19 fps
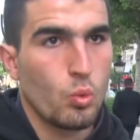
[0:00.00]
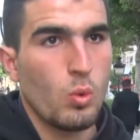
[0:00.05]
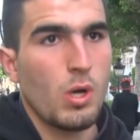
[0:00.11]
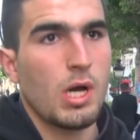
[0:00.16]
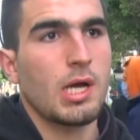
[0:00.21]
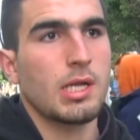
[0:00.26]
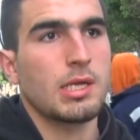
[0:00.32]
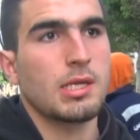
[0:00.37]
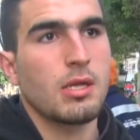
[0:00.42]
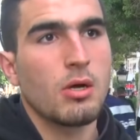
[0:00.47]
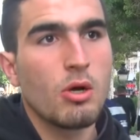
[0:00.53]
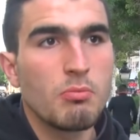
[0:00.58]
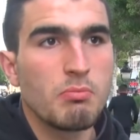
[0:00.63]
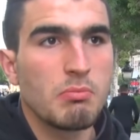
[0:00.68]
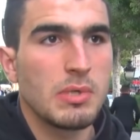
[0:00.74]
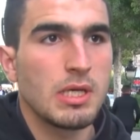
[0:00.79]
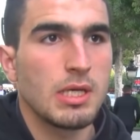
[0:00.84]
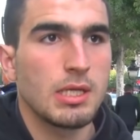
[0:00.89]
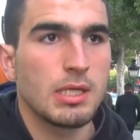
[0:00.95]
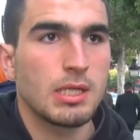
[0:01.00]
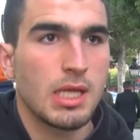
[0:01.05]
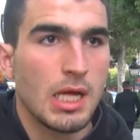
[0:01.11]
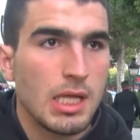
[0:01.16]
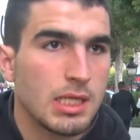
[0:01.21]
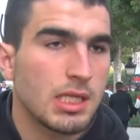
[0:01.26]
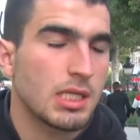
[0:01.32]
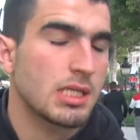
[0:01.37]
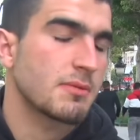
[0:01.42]
وقت امي
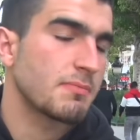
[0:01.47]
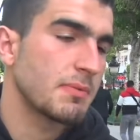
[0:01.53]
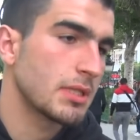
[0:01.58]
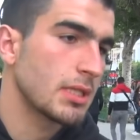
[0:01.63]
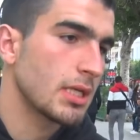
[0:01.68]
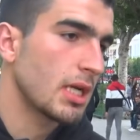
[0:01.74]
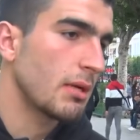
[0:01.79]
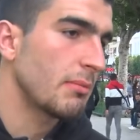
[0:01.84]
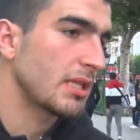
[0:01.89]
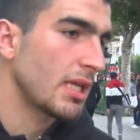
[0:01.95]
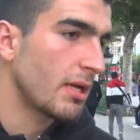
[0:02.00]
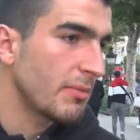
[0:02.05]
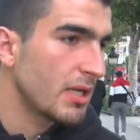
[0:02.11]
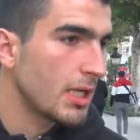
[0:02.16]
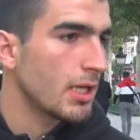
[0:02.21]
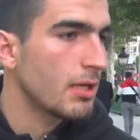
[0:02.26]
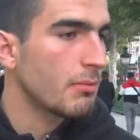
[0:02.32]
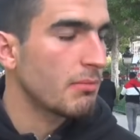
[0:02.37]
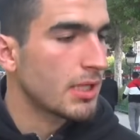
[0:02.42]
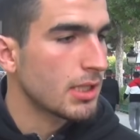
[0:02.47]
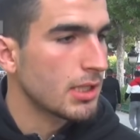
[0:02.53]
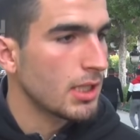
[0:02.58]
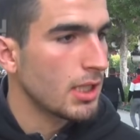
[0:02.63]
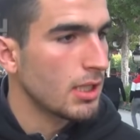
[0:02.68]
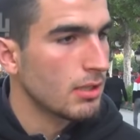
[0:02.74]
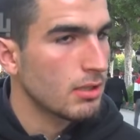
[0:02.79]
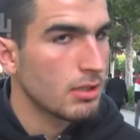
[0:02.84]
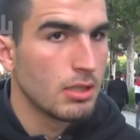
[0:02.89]
دخلت للسبيطار عملت عمليه
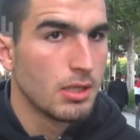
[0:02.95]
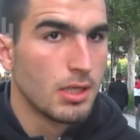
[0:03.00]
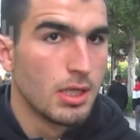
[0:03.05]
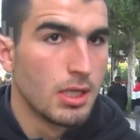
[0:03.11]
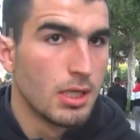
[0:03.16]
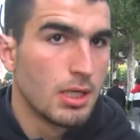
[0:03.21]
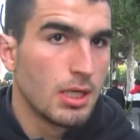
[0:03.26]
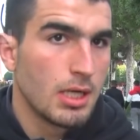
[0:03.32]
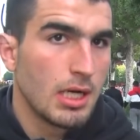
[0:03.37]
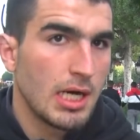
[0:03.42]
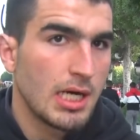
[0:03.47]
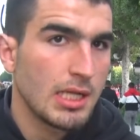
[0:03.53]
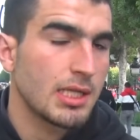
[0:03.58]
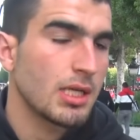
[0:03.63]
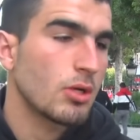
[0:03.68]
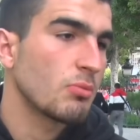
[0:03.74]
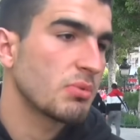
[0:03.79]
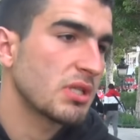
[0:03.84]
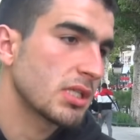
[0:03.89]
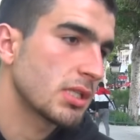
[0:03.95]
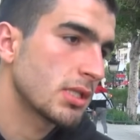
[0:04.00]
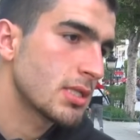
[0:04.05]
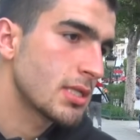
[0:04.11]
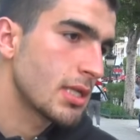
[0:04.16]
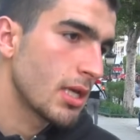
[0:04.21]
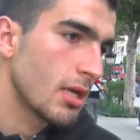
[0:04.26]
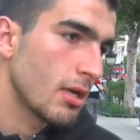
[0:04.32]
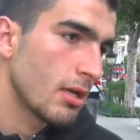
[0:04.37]
مرتي عندي
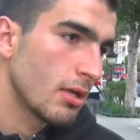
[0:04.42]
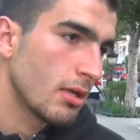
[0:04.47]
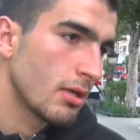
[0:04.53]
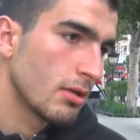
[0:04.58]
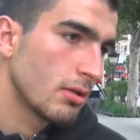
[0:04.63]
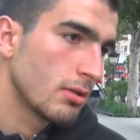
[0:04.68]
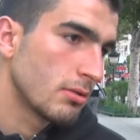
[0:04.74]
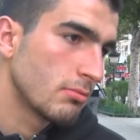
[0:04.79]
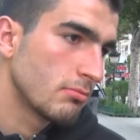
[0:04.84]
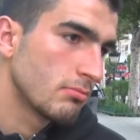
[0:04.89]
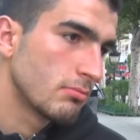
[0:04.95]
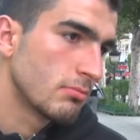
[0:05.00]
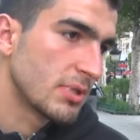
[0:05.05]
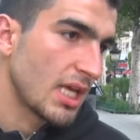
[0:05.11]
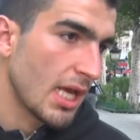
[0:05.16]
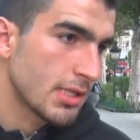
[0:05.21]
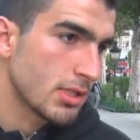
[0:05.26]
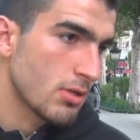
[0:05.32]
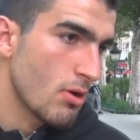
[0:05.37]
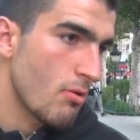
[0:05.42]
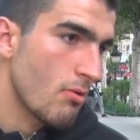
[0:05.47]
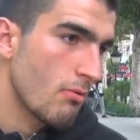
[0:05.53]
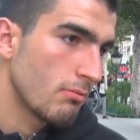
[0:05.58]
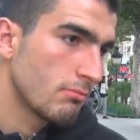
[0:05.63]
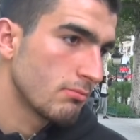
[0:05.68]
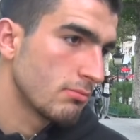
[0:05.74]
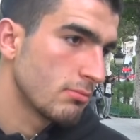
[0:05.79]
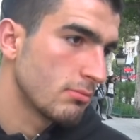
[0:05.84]
15 سنه 15
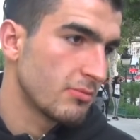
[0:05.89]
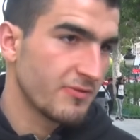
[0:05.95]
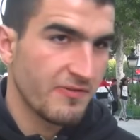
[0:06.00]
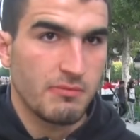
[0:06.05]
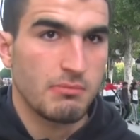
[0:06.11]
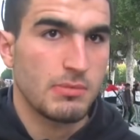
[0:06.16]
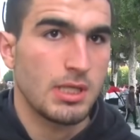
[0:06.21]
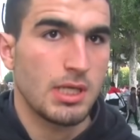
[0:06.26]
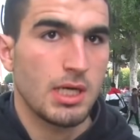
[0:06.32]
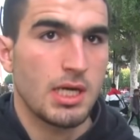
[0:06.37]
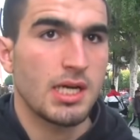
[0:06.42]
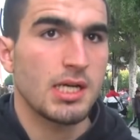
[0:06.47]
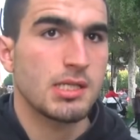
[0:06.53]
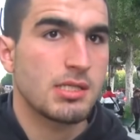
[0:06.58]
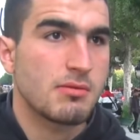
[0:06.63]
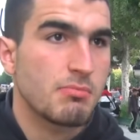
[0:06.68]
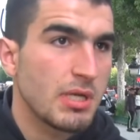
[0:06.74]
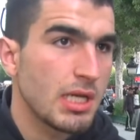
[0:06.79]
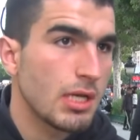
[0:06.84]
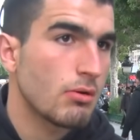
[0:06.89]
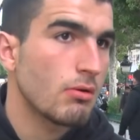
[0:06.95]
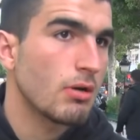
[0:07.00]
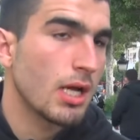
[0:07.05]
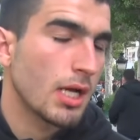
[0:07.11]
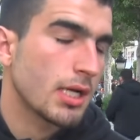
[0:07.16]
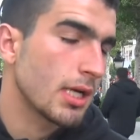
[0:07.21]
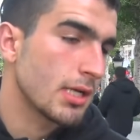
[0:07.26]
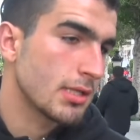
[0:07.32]
فهمتني خرجت من
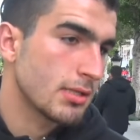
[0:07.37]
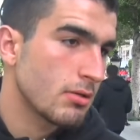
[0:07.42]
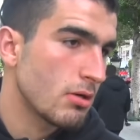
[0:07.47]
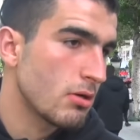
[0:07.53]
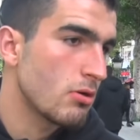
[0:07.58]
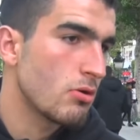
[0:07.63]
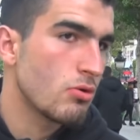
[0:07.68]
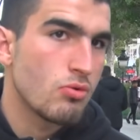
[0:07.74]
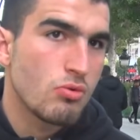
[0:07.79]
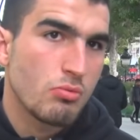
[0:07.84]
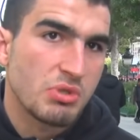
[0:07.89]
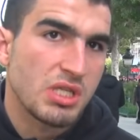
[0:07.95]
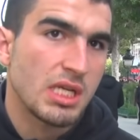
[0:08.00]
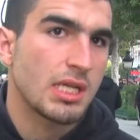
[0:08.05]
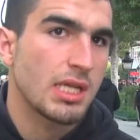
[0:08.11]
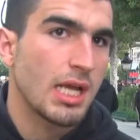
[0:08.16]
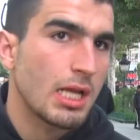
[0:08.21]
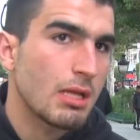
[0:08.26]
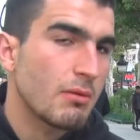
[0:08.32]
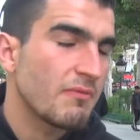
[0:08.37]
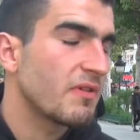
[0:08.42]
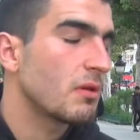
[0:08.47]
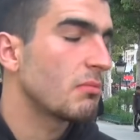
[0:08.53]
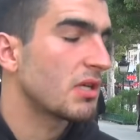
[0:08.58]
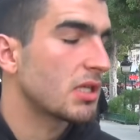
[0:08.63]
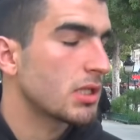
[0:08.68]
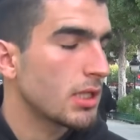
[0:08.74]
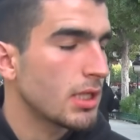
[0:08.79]
ليكول 15 ومشيت نخدم في
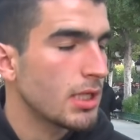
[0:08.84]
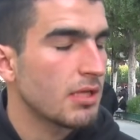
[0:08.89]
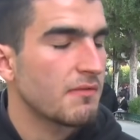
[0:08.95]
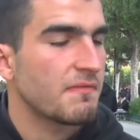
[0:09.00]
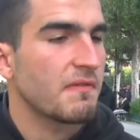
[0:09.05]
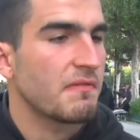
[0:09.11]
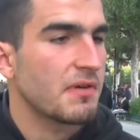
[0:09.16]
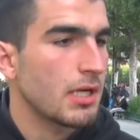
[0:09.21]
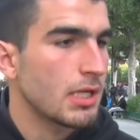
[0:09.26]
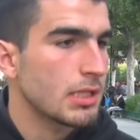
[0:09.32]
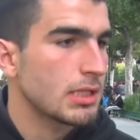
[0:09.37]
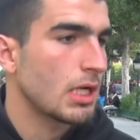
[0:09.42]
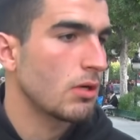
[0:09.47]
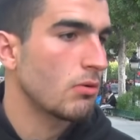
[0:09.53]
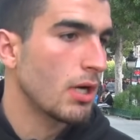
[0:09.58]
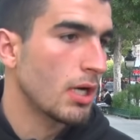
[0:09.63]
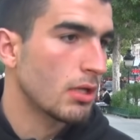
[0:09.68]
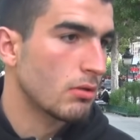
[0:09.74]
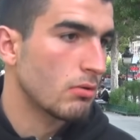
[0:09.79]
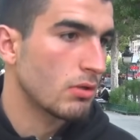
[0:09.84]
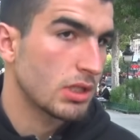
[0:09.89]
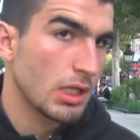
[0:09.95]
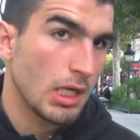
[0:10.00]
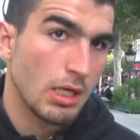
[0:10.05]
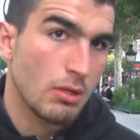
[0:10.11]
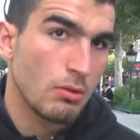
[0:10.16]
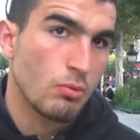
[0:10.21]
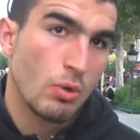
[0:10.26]
المارشيات في فرنسا واحد كل
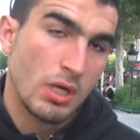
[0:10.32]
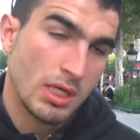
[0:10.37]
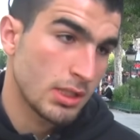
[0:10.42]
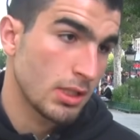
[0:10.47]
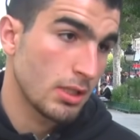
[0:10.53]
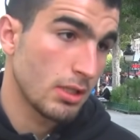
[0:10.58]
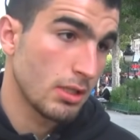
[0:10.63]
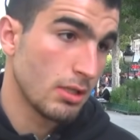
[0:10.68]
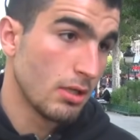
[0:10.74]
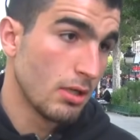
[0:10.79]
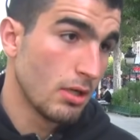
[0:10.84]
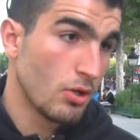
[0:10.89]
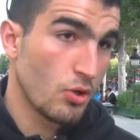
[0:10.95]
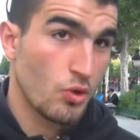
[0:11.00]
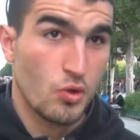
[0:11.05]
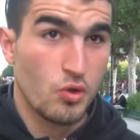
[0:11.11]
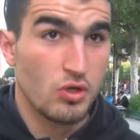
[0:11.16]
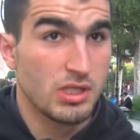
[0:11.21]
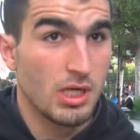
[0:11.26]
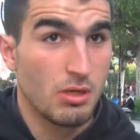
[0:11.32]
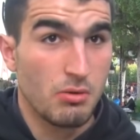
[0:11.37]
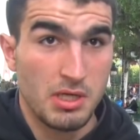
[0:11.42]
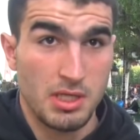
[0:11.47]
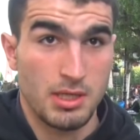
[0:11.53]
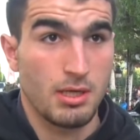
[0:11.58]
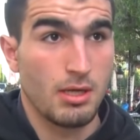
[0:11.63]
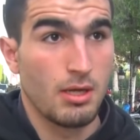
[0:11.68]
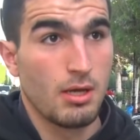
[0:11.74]
شيء وحدي كل شيء
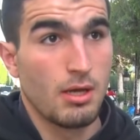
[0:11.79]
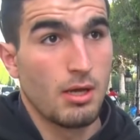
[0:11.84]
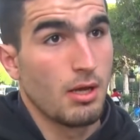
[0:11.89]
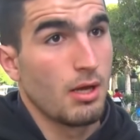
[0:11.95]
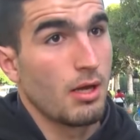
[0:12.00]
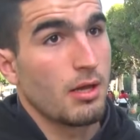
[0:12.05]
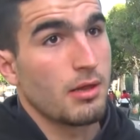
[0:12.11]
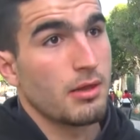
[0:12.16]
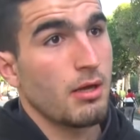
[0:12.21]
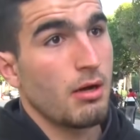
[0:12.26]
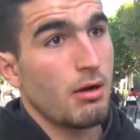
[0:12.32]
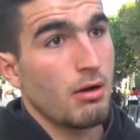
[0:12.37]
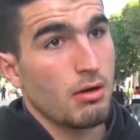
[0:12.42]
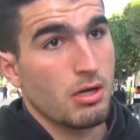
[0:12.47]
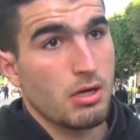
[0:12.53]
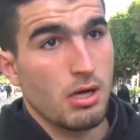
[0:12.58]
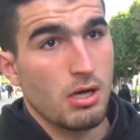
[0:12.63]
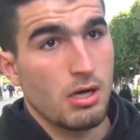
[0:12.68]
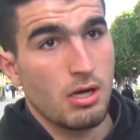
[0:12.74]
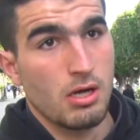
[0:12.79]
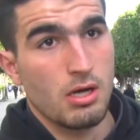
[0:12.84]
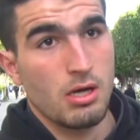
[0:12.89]
واحد دونك